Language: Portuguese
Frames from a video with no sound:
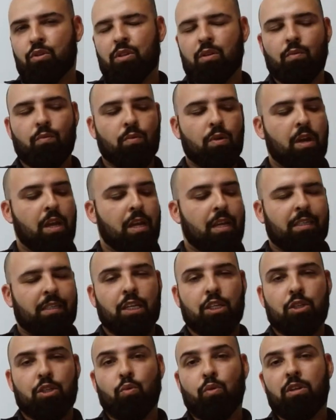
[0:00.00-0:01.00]
são
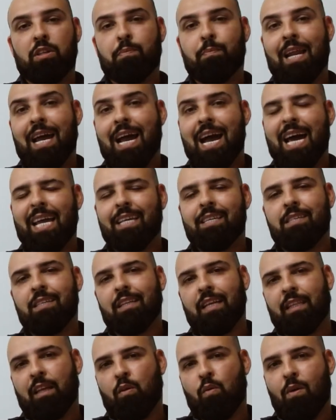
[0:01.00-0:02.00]
sensores para áreas
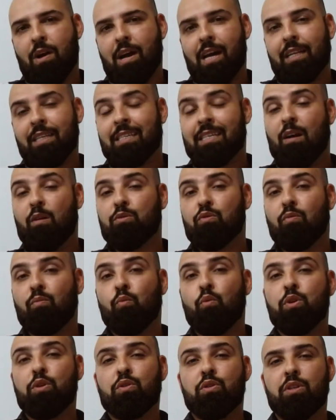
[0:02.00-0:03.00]
inadequadas, causam
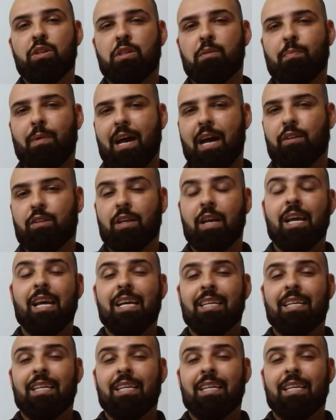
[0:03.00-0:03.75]
muitos disparos.